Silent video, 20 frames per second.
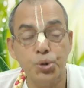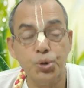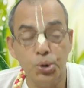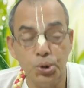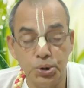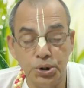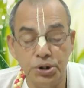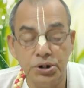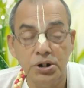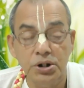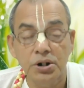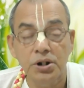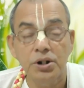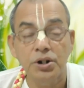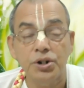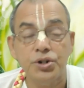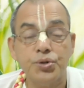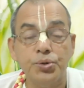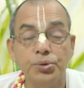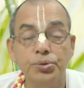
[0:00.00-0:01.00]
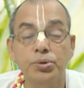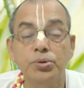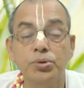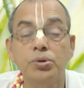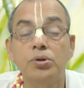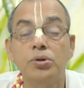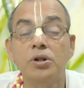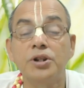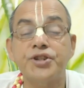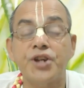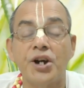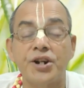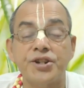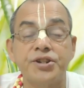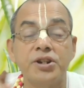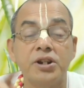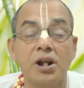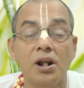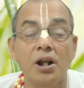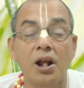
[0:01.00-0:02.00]
যুগ শুধু গুগল
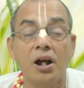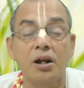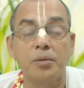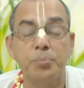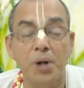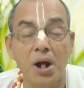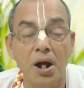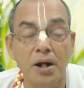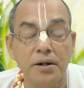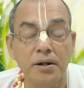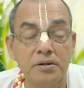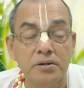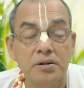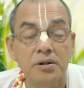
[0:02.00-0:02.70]
সার্চে গিয়ে লিখবেন